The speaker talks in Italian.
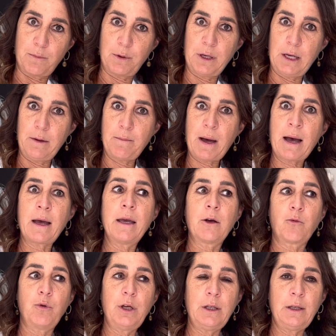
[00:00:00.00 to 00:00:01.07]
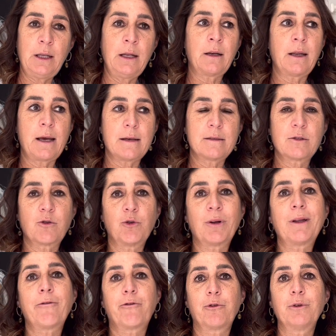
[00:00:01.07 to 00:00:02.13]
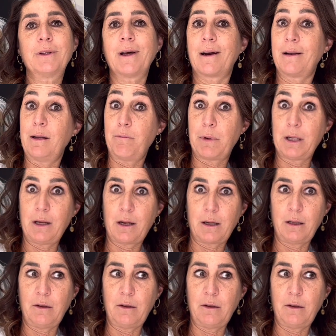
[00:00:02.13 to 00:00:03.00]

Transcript: prima e quindi riescono ad affrontarli in maniera